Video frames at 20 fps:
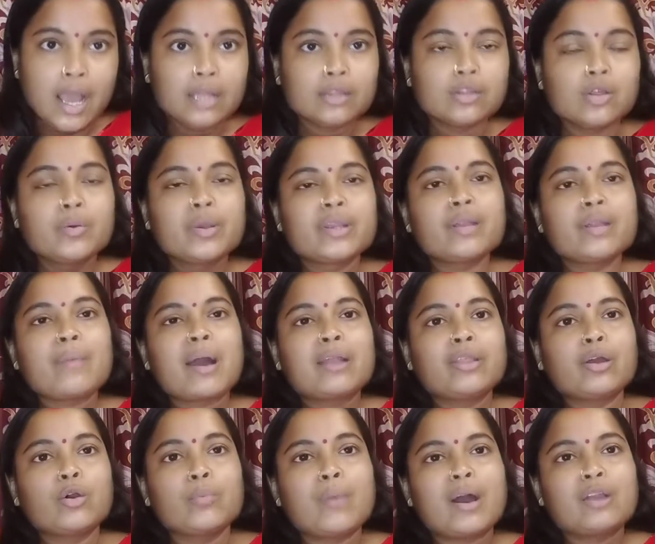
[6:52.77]
তো এটা
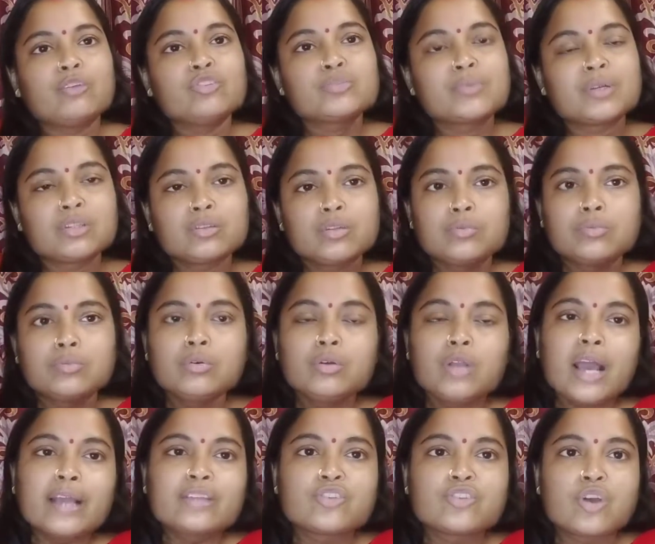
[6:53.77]
দেখো মানুষ মতে তো ভুল
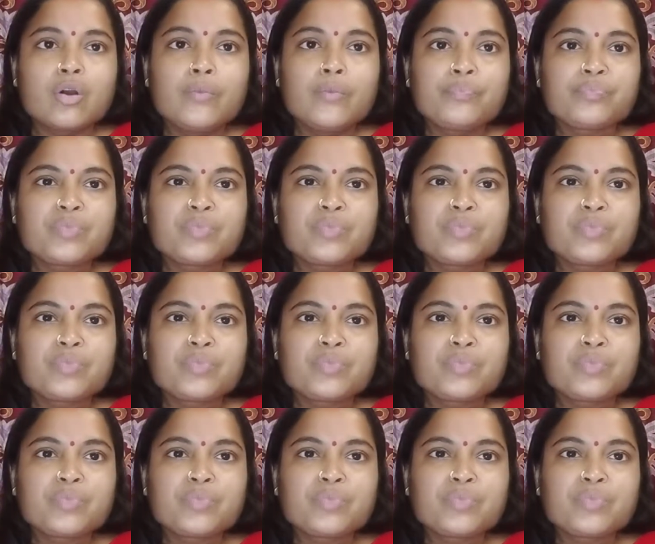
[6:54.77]
হয় যখন